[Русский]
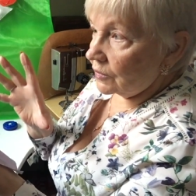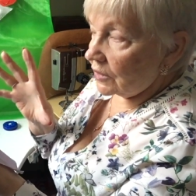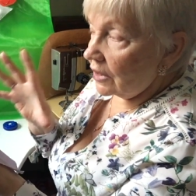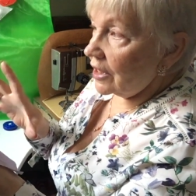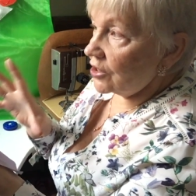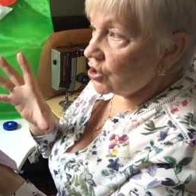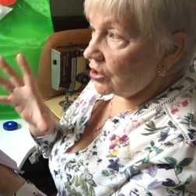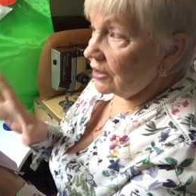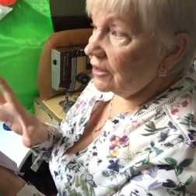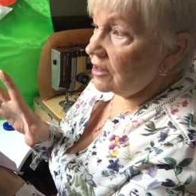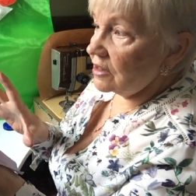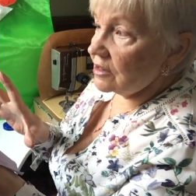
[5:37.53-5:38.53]
такая
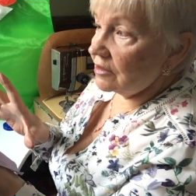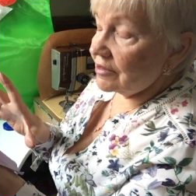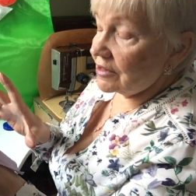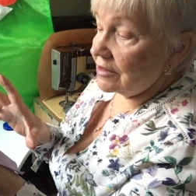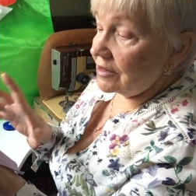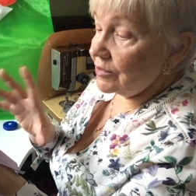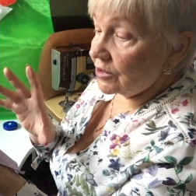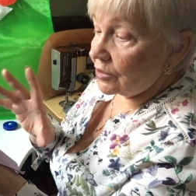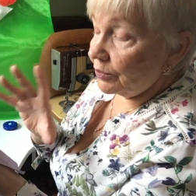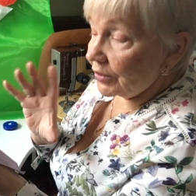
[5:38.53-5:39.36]
ширина 32 сантиметра,